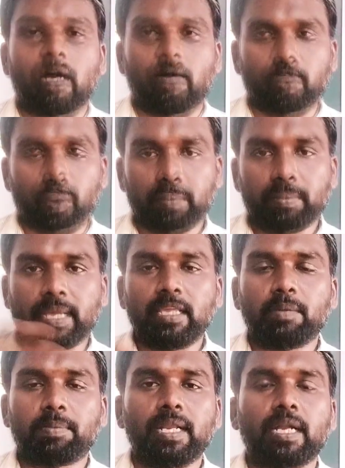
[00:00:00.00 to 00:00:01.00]
உங்கள் உடம்பு
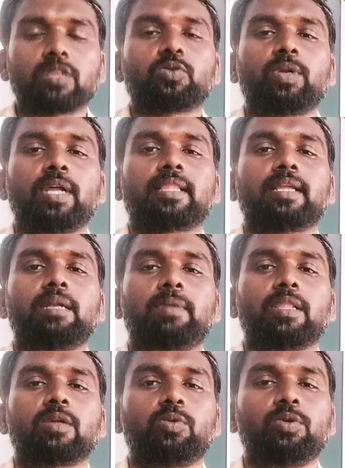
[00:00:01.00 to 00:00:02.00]
அதிகப்படியான சூடாக இருந்தாலும்
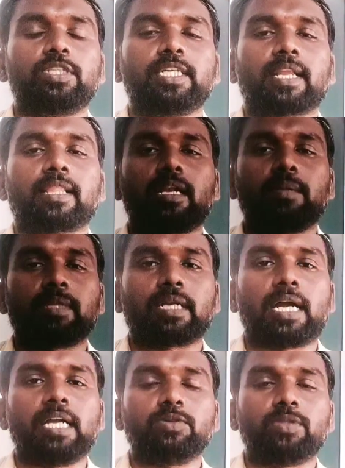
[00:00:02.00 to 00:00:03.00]
அல்லது குளிர்ச்சியாக இருந்தாலும் இந்த
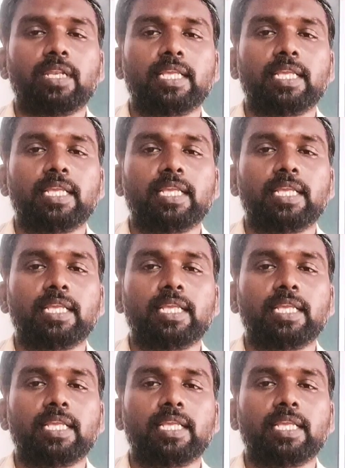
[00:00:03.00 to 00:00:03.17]
நாடி சுற்றி